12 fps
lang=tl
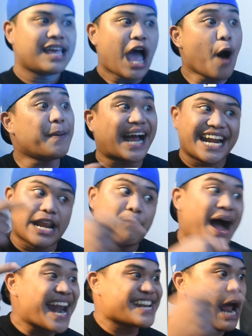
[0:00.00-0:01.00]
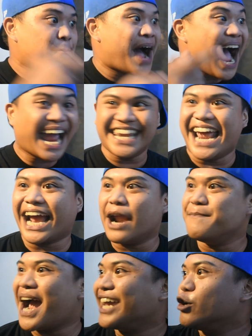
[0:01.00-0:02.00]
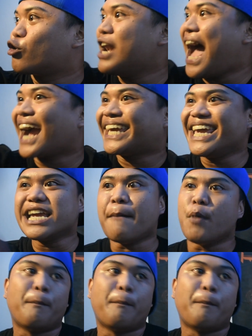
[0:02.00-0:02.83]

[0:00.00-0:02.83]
O magandam-andam ha, kay dagan ba kayo glaki nga mo